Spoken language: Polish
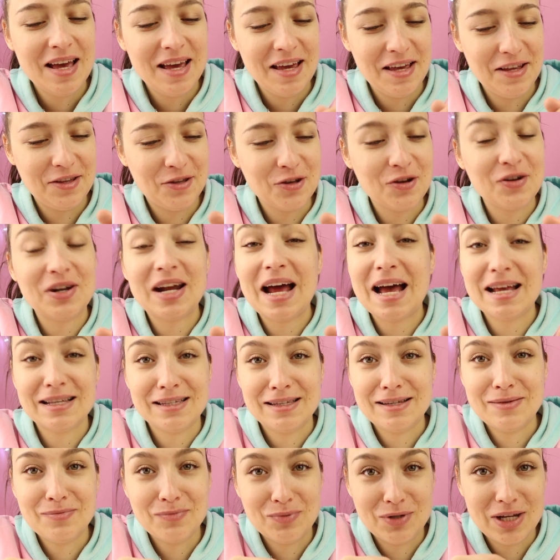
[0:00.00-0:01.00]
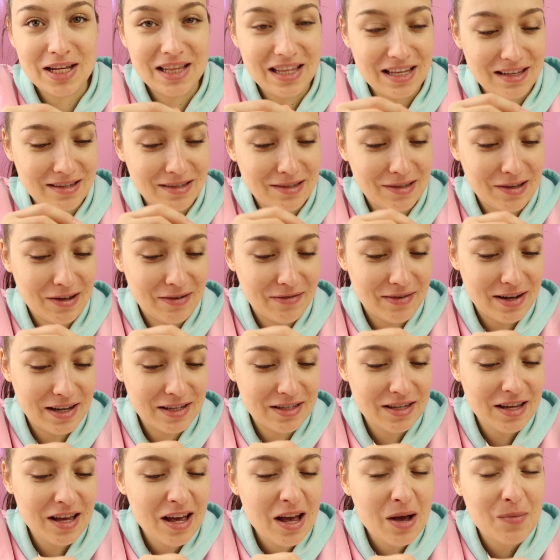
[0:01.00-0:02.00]
i to razem
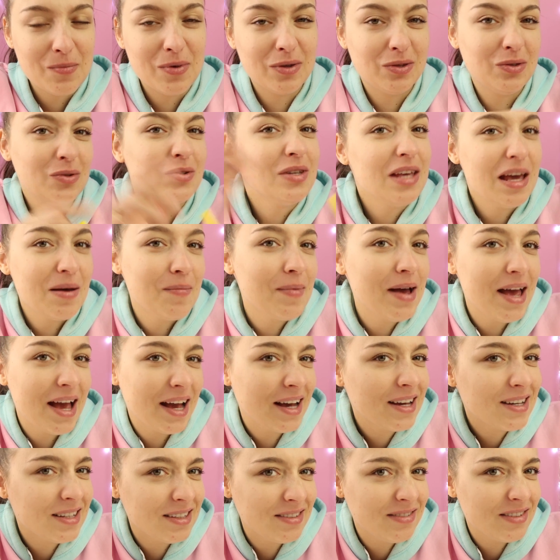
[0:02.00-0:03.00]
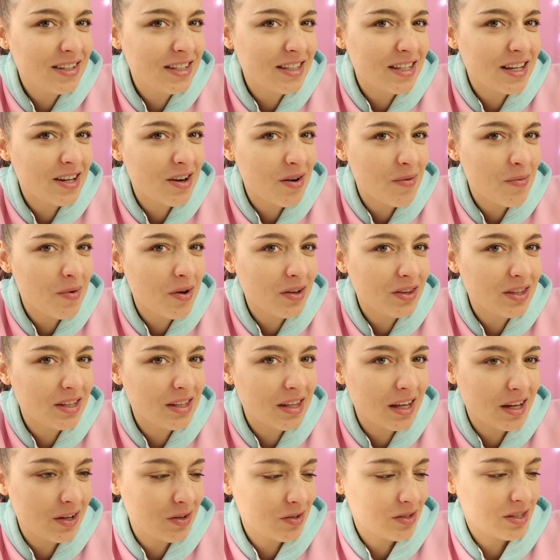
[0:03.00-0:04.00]
przetestować, bo tu nie ma jakiejś, wiecie, roboty
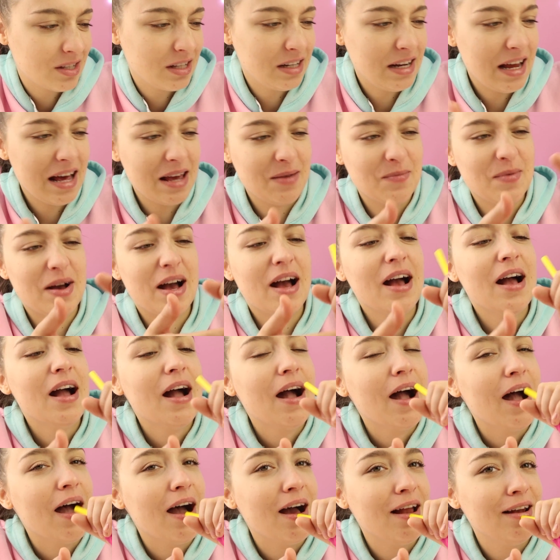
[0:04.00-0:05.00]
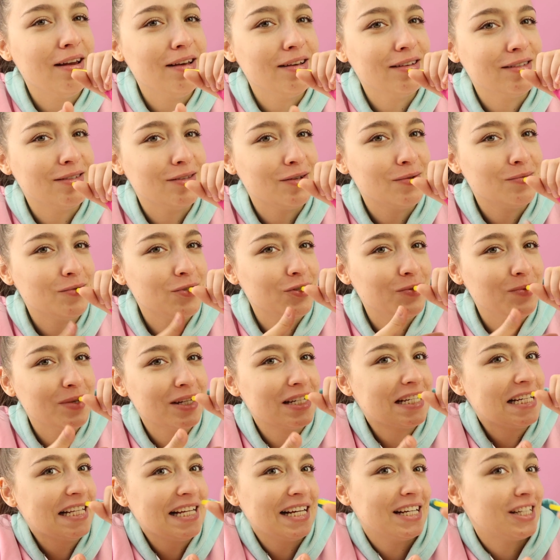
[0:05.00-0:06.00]
tego slajma, ale są
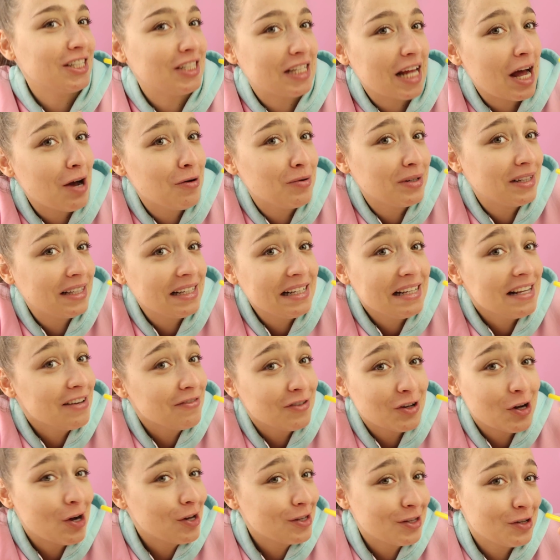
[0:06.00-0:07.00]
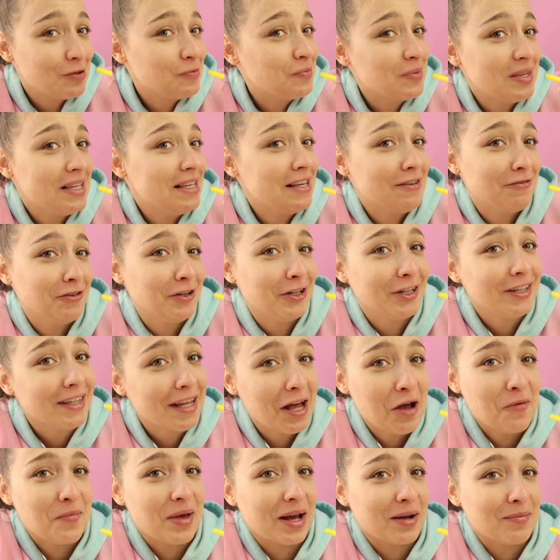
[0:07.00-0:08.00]
śmieszne kształty, nie wychodzą mi, nie
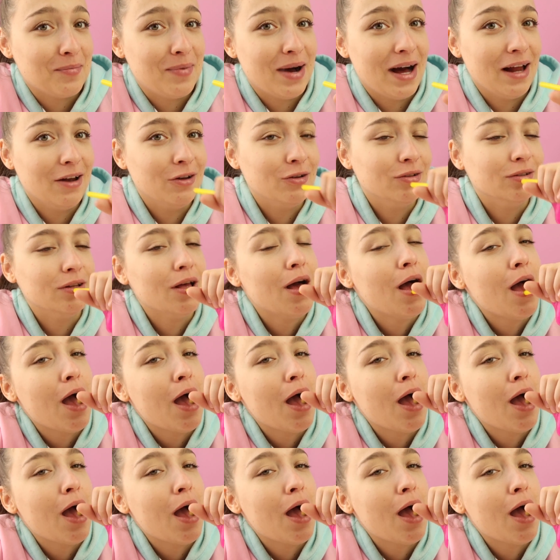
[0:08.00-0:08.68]
wyglądałam jak balon.